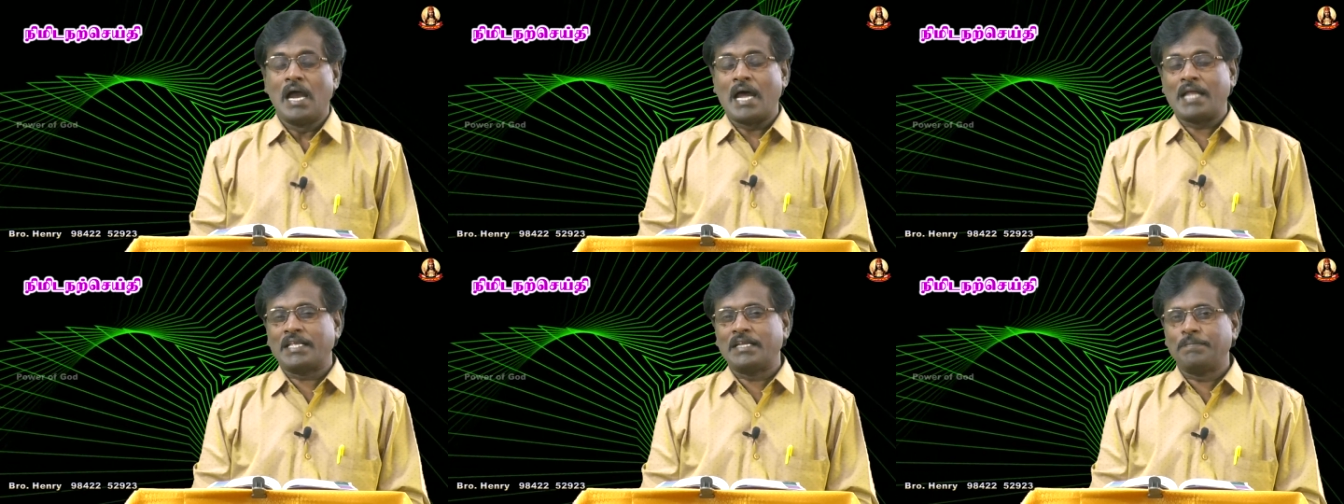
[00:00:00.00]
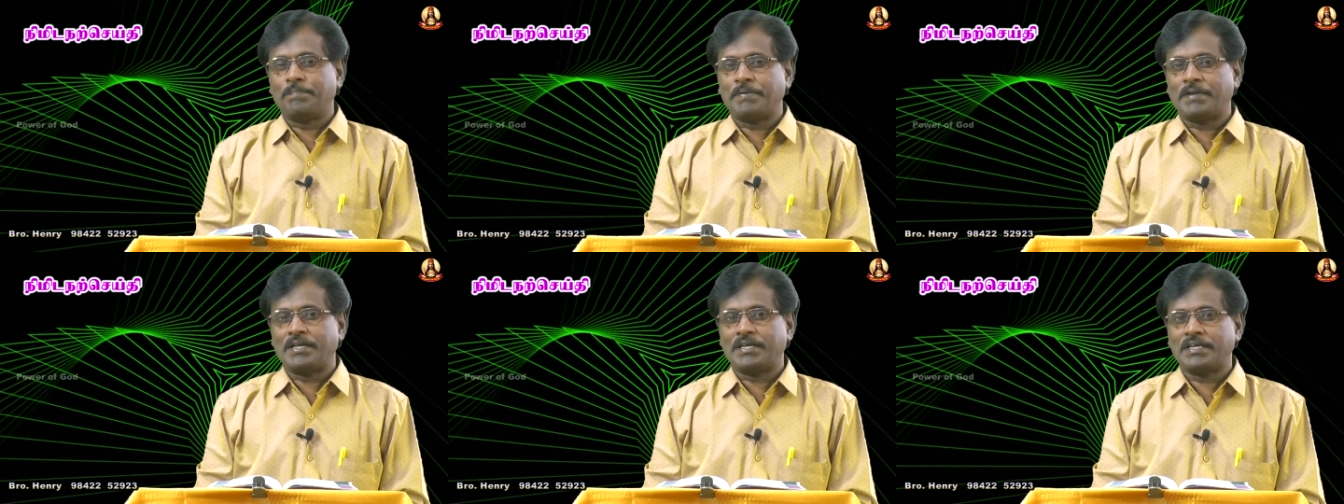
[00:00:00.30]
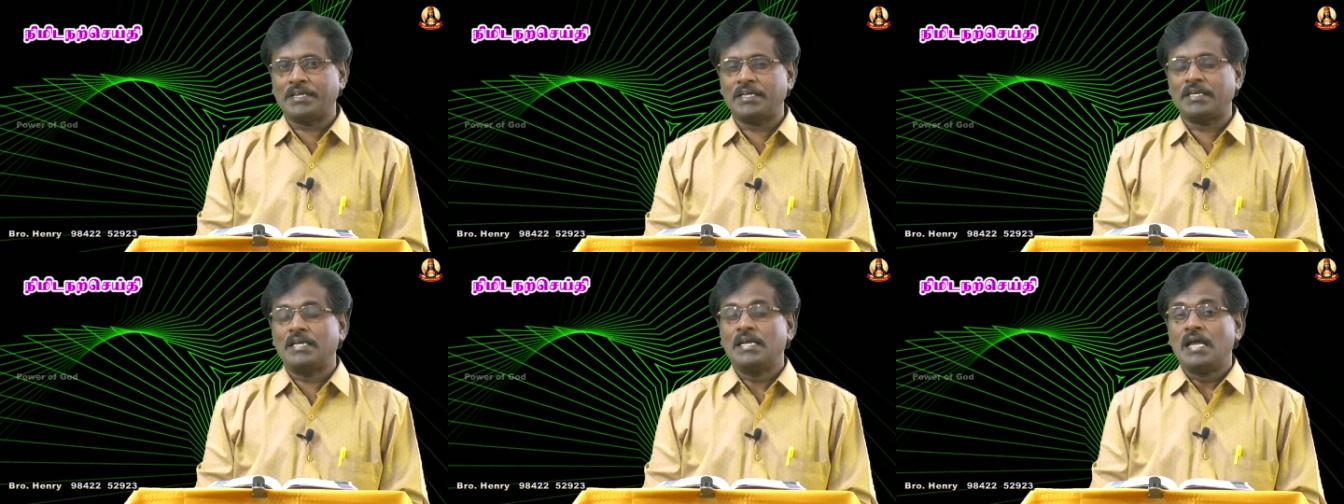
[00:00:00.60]
அதன்
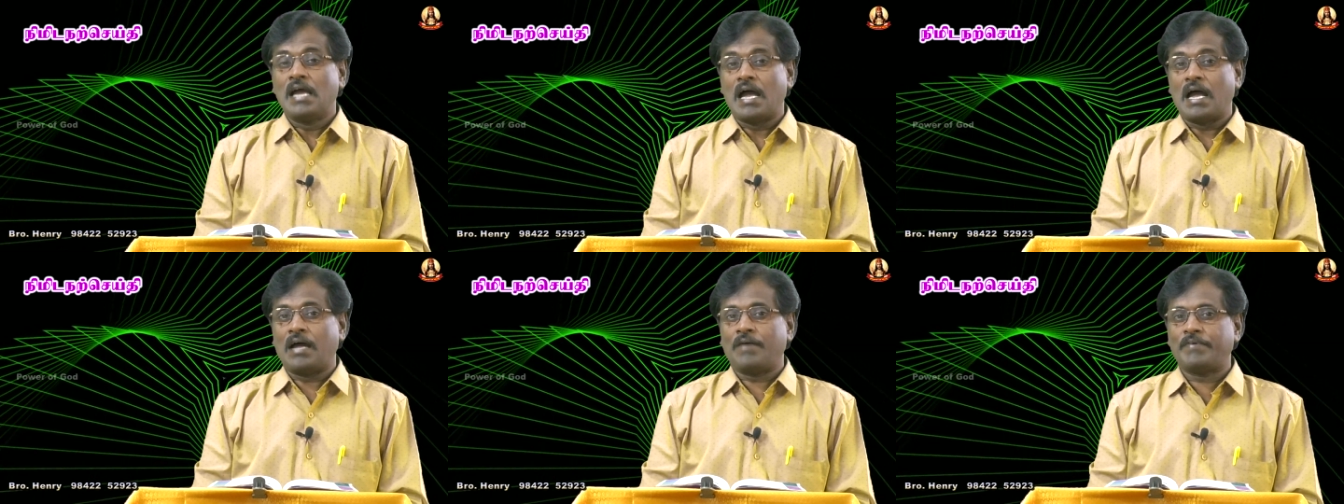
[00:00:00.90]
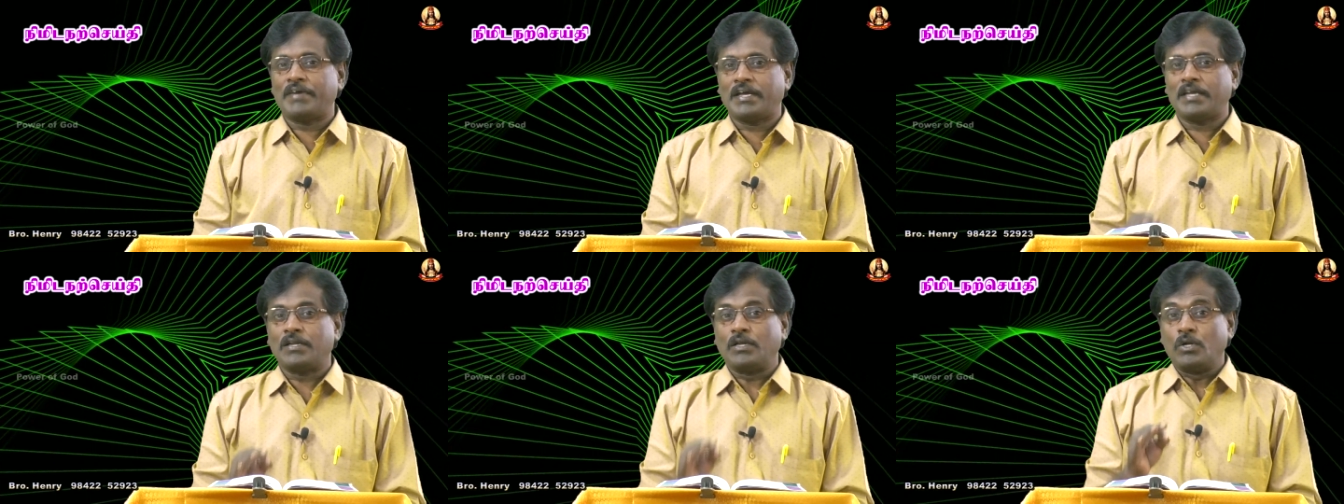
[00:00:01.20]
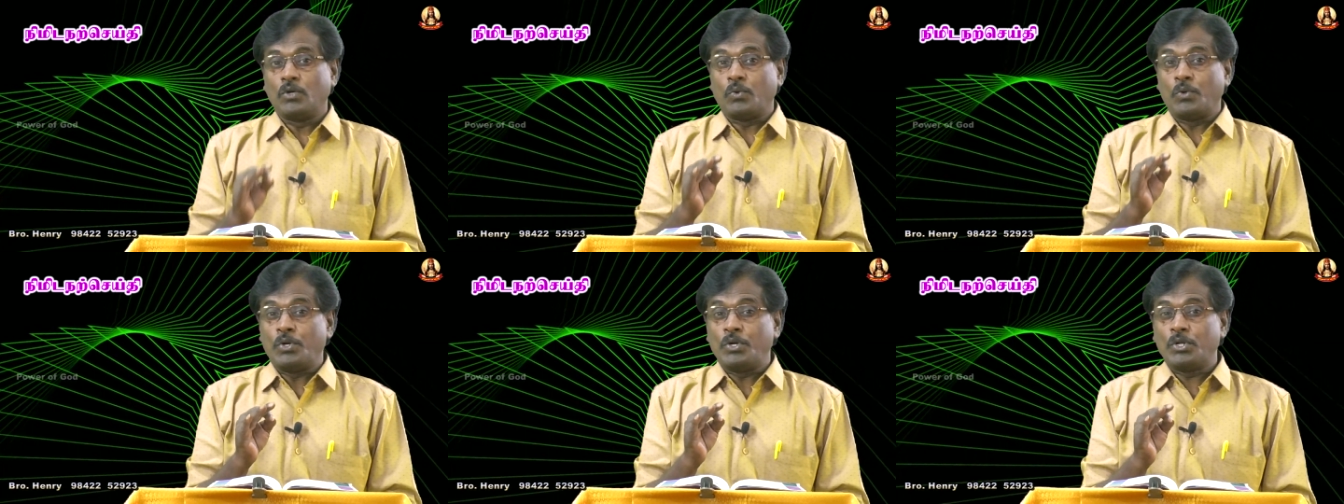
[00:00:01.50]
பிறகு அவர்
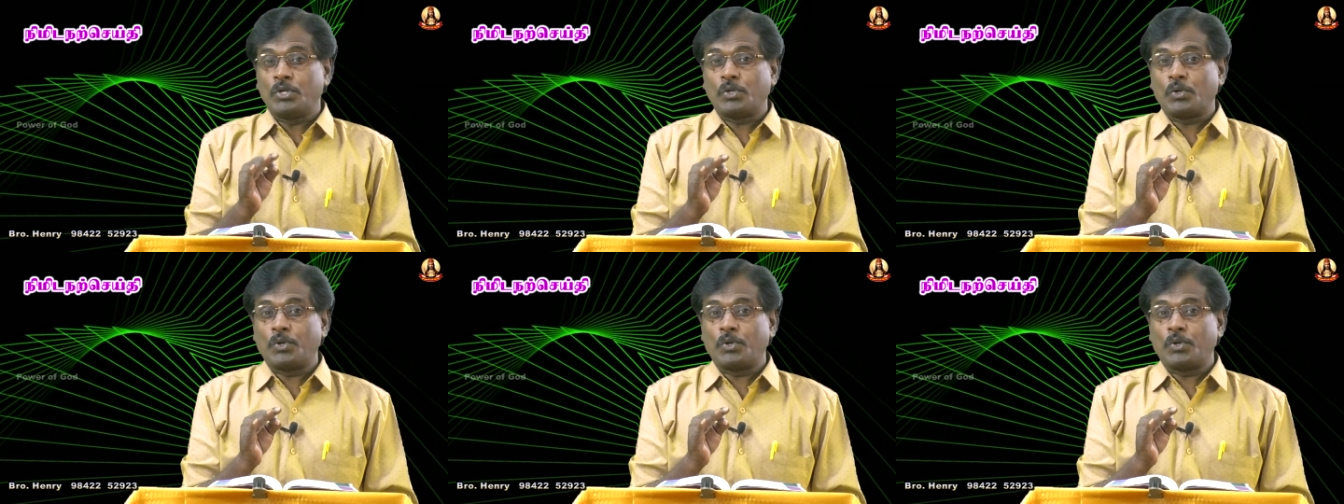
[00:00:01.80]
ஒன்று